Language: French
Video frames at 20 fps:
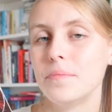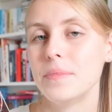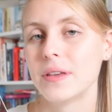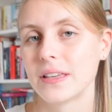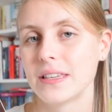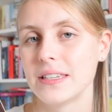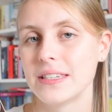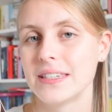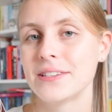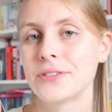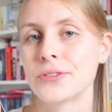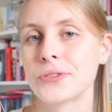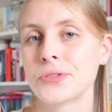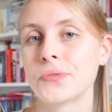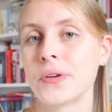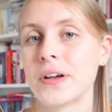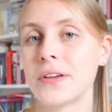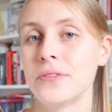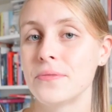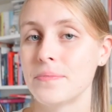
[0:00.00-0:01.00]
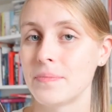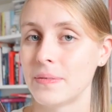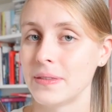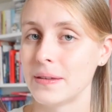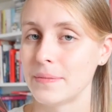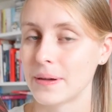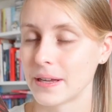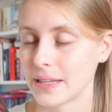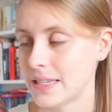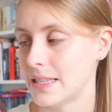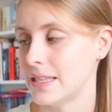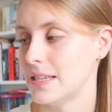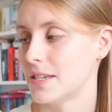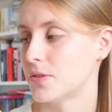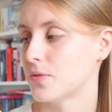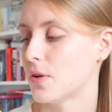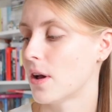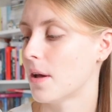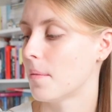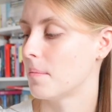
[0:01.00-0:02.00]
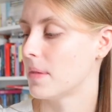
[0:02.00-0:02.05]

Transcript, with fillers: bien qu'ici ce soit une des parties de l'histoire,